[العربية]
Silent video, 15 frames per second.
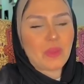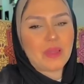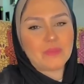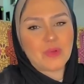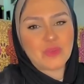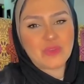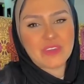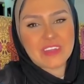
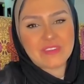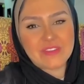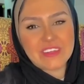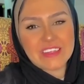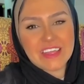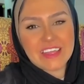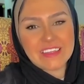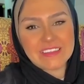الموضوع كان فيه
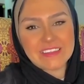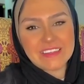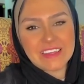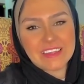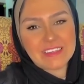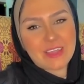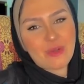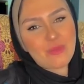
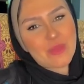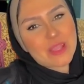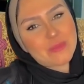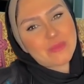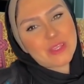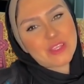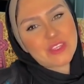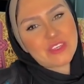تحديات او ما
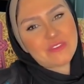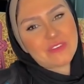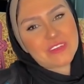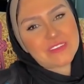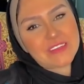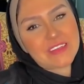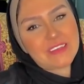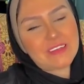كملش
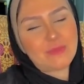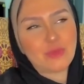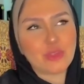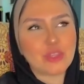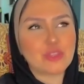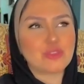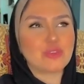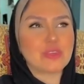فانت
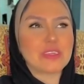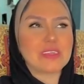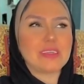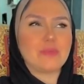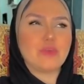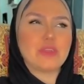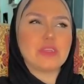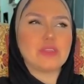برج الثور
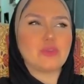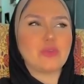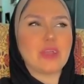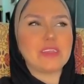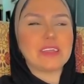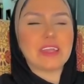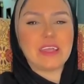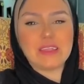كده ممكن تكون
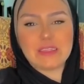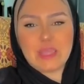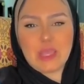عندك حاله